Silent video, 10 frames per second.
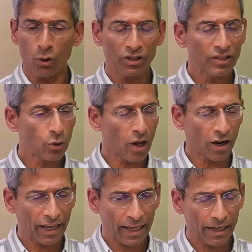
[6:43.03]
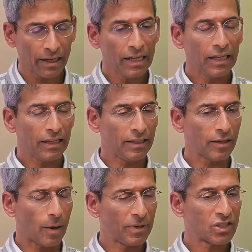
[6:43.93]
nicht so lange her. Ich
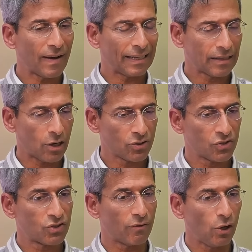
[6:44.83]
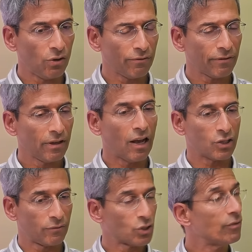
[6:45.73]
habe 2012
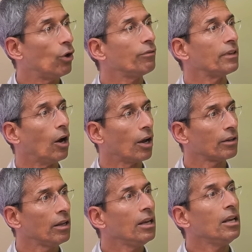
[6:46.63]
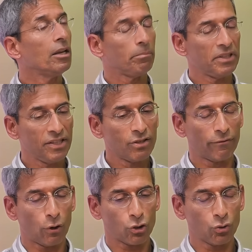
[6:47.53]
also vor zwölf Jahren, mit dieser
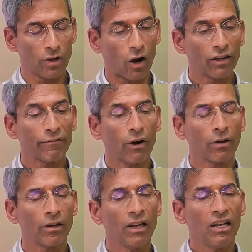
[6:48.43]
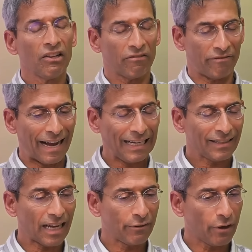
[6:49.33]
Forschung angefangen, weil
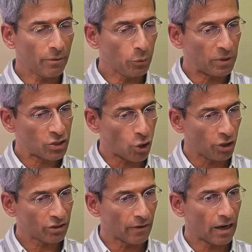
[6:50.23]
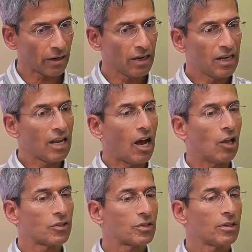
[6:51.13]
ich einfach überzeugt war,
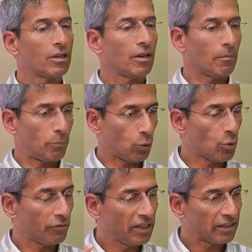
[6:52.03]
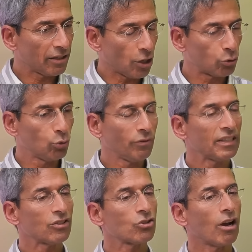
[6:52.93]
als promovierter
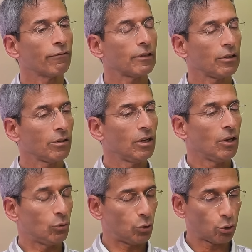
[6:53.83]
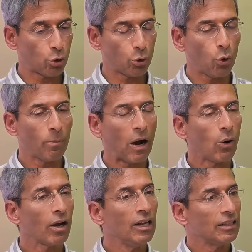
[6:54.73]
Naturwissenschaftler und Ökonom
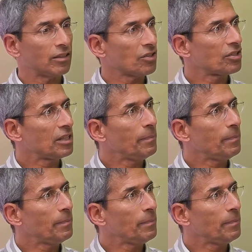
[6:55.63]
auch, dass die